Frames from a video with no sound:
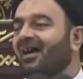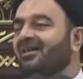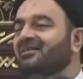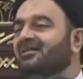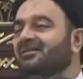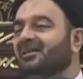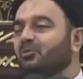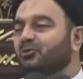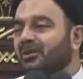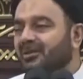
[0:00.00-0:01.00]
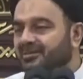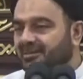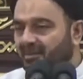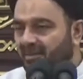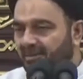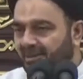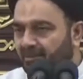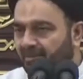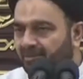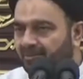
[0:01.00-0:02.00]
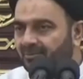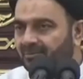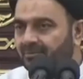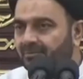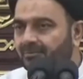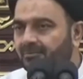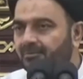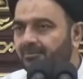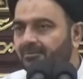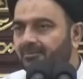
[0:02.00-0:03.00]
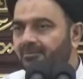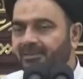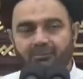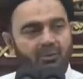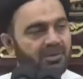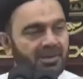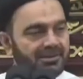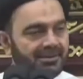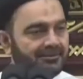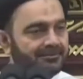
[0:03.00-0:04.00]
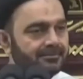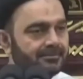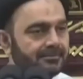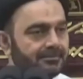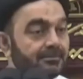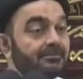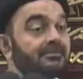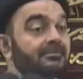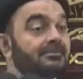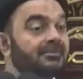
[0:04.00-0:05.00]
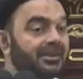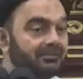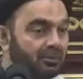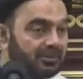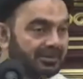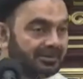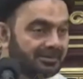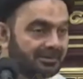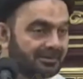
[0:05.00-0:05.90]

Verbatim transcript: हजरत अबूजर ने इस्तेमाल किया पावर को क्या मोमिन नहीं थे आप थे मोमिन